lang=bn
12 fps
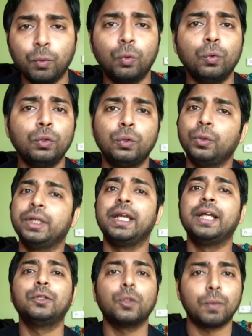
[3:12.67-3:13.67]
ভুল ত্রুটি
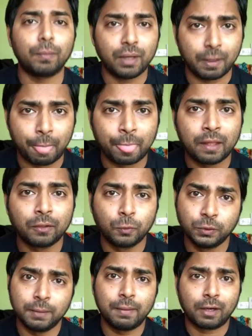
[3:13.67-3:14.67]
এইসব আমরা
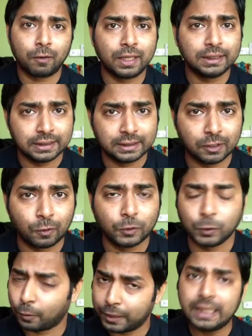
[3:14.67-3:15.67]
খুঁজে বার করার চেষ্টা
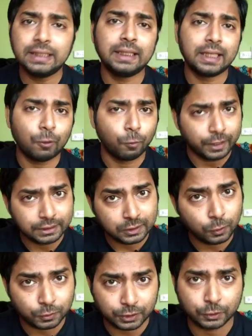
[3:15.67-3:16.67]
করছি অনেকেই সেটা
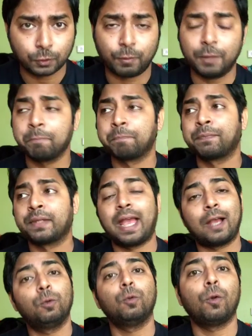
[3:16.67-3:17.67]
করেছিল সে সময়
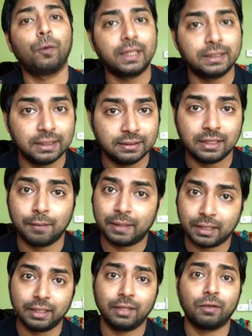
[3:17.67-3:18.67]
এখনও অনেকে সেই
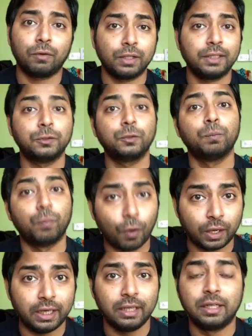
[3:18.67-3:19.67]
সিনেমাটা নিয়ে অনেক কিছু
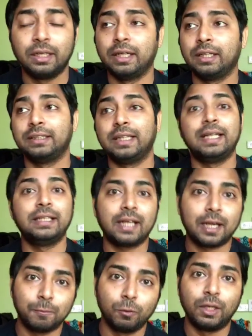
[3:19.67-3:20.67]
বলে যে এই
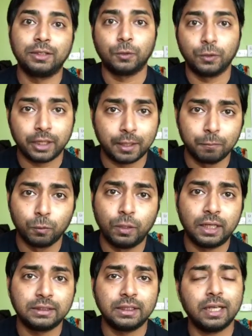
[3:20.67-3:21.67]
জায়গায় ভুল আছে ওই জায়গায়
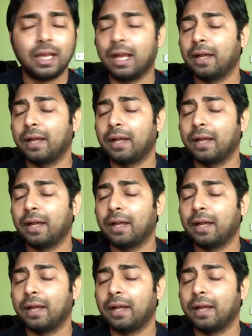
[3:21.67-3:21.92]
ভুল আছে